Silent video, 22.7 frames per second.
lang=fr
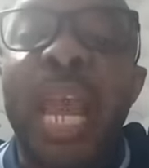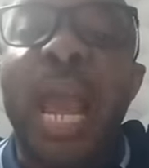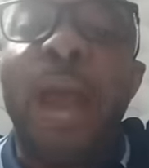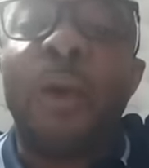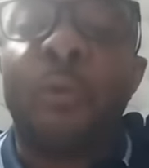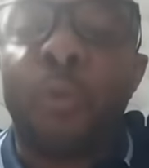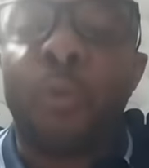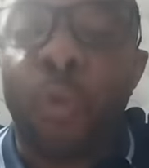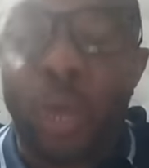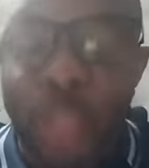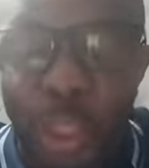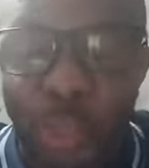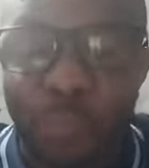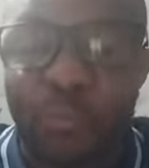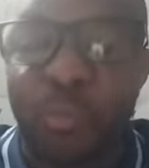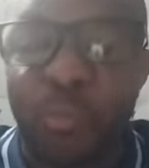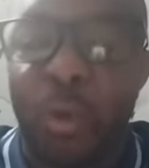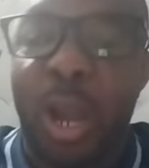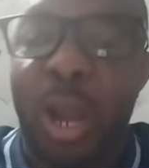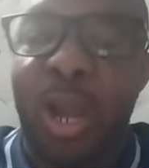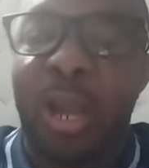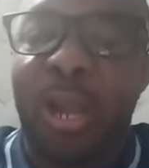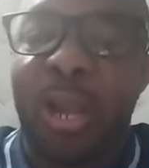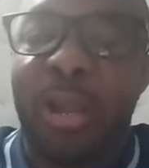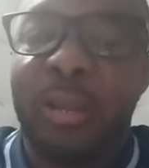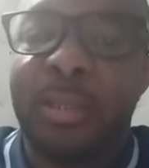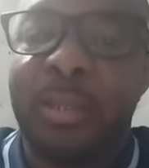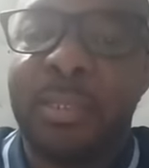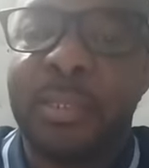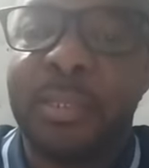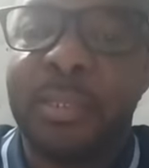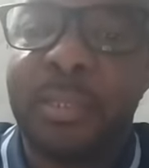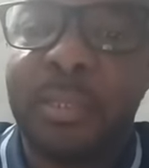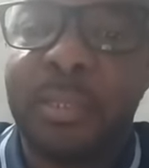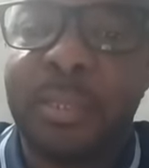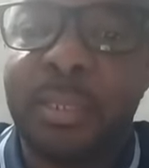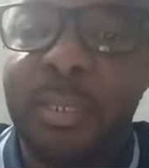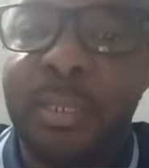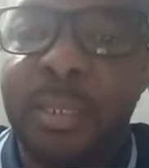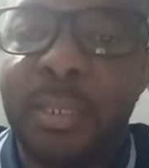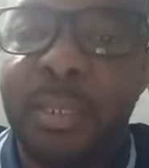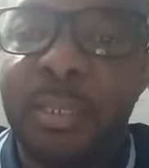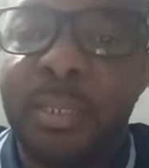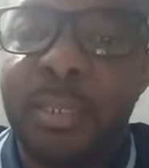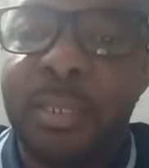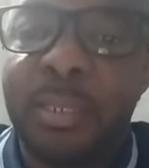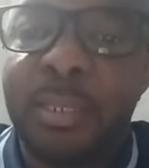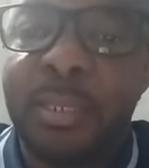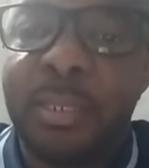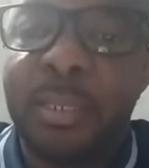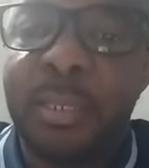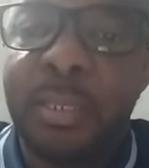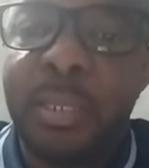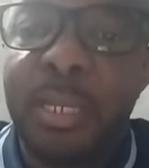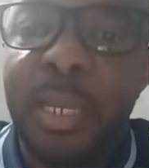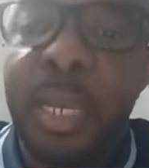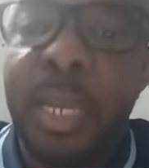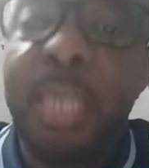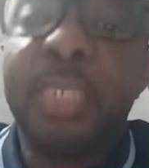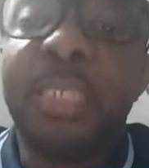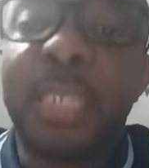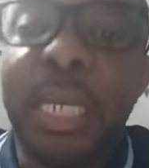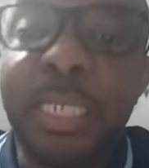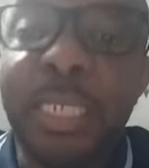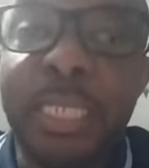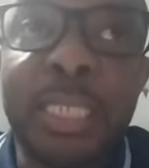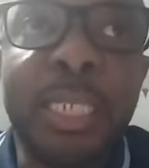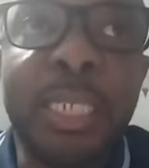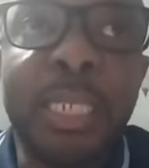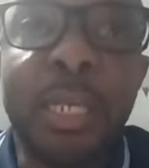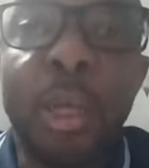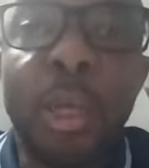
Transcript: en Côte d'Ivoire. Ça dit,